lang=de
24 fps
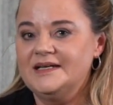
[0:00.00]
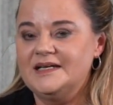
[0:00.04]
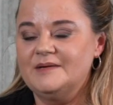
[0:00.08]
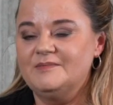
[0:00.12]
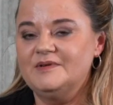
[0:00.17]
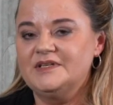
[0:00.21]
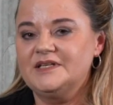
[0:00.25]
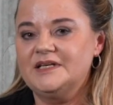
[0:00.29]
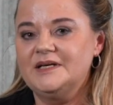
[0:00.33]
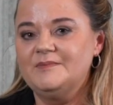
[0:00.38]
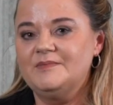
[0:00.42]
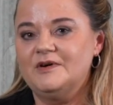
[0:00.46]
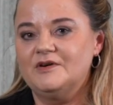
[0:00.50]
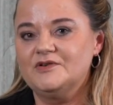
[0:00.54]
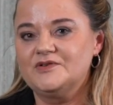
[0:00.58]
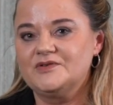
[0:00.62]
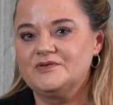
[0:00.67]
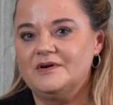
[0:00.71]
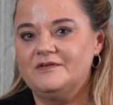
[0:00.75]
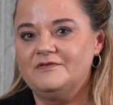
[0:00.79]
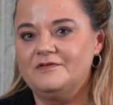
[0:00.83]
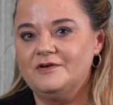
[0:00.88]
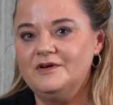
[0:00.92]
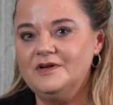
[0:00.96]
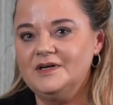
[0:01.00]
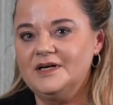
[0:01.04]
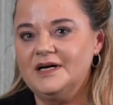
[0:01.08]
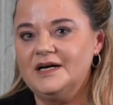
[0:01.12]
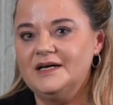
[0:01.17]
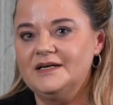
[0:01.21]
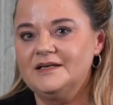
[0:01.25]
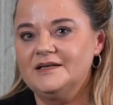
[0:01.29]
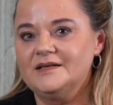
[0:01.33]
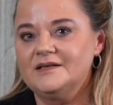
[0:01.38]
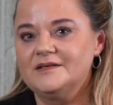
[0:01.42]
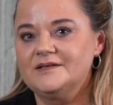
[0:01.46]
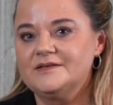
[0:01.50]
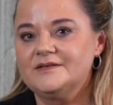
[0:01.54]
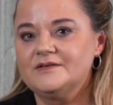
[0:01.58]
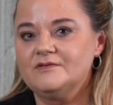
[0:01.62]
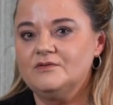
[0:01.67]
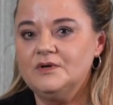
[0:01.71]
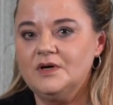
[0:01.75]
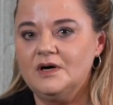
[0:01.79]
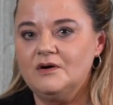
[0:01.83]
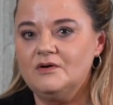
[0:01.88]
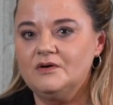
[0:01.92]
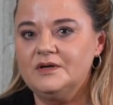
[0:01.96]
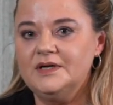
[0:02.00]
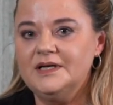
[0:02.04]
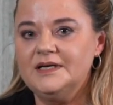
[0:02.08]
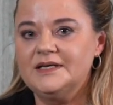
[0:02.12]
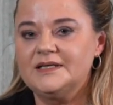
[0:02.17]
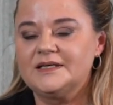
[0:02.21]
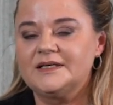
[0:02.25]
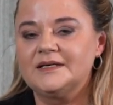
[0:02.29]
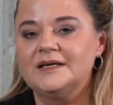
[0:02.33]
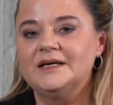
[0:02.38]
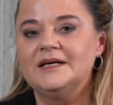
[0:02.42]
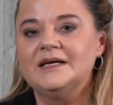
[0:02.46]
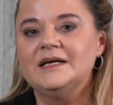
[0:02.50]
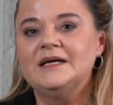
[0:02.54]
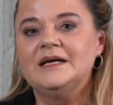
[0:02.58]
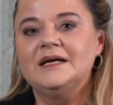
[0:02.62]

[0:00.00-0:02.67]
der Betrieb auch so erfolgreich ist oder auch nicht.